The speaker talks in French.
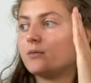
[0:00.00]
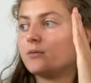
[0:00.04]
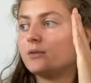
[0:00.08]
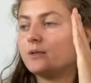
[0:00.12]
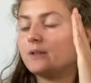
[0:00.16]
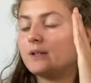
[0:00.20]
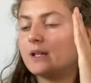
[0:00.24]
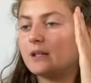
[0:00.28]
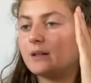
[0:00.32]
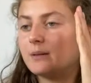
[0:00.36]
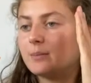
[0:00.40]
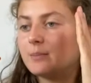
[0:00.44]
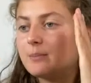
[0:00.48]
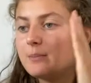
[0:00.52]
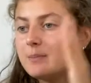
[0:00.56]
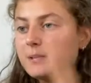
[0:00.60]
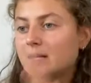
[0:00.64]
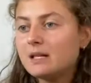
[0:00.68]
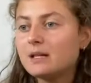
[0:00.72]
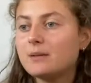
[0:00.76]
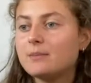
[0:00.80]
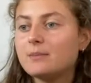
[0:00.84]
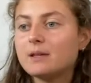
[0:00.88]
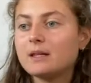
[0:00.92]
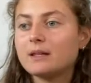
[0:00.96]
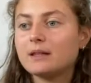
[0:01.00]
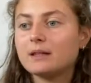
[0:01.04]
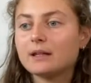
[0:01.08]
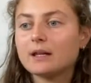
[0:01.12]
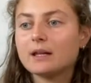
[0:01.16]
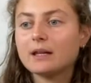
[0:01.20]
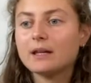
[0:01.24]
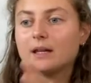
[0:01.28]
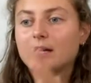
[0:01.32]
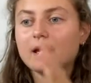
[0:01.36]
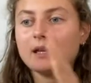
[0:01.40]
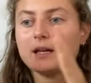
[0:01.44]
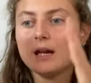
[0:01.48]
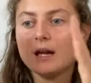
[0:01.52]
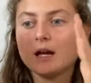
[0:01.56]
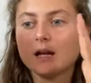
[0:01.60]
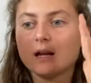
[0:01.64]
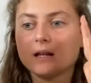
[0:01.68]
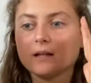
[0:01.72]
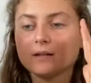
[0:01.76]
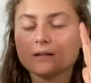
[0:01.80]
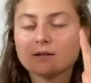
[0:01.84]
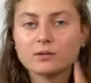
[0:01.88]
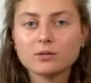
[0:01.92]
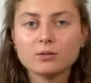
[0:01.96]
vous êtes millimétré à
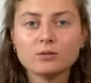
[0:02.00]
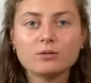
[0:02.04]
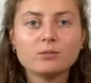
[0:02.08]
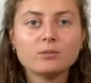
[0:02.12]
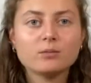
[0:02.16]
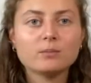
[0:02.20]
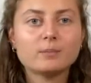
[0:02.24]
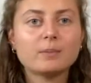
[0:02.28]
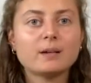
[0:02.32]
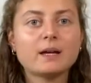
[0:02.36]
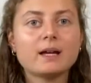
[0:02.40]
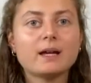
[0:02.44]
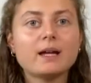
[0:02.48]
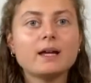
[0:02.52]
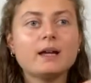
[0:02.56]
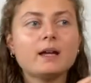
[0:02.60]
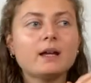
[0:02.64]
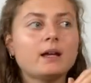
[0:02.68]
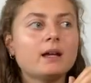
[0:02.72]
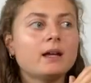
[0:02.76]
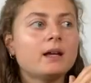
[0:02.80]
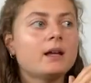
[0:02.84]
la seconde près.